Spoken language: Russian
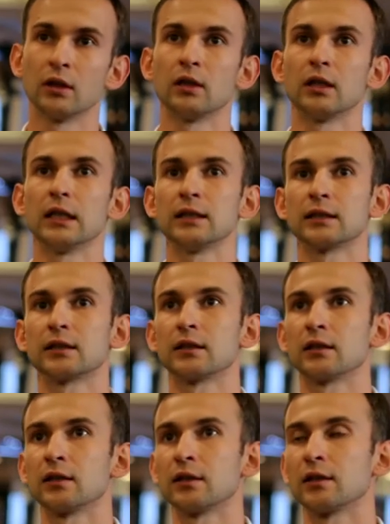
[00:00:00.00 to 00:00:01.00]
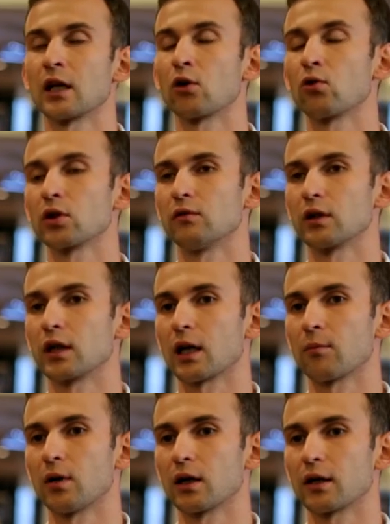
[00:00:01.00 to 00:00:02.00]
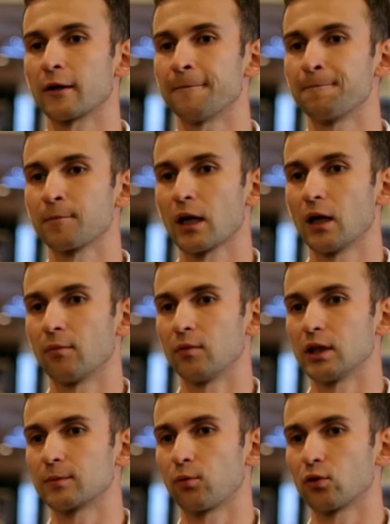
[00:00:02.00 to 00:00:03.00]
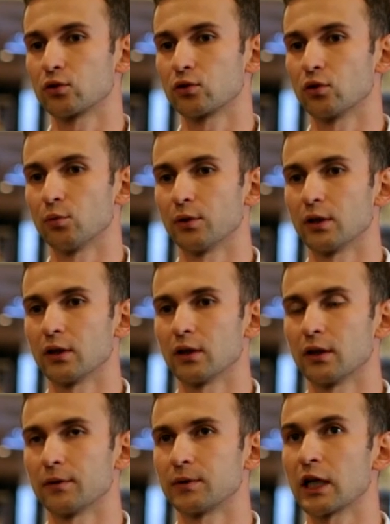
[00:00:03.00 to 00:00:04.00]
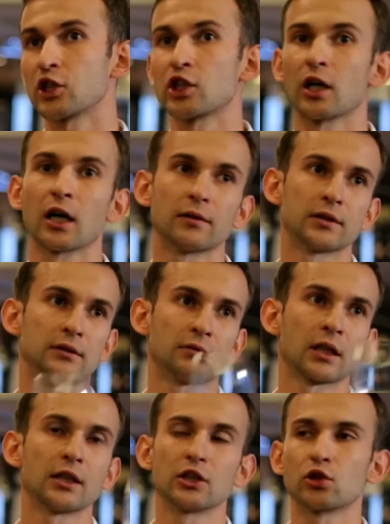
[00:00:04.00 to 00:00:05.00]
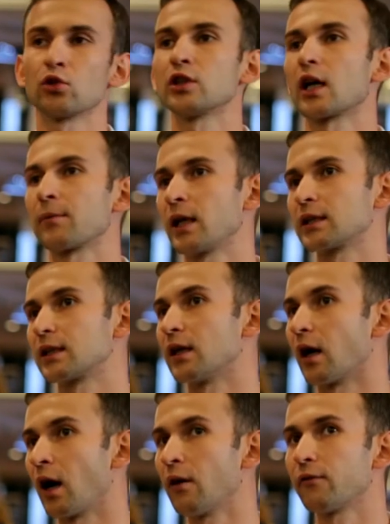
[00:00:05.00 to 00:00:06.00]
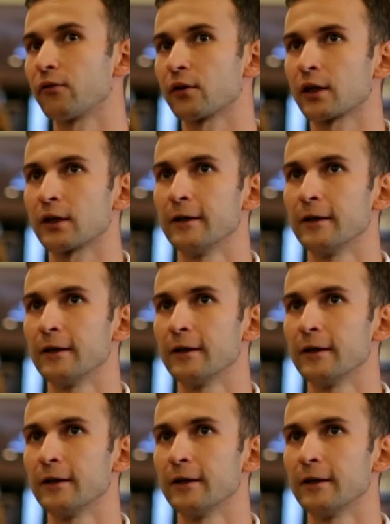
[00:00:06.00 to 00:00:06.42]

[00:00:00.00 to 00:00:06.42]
из Нагорного Карабаха. Мы используем также традиционно армянские амфоры.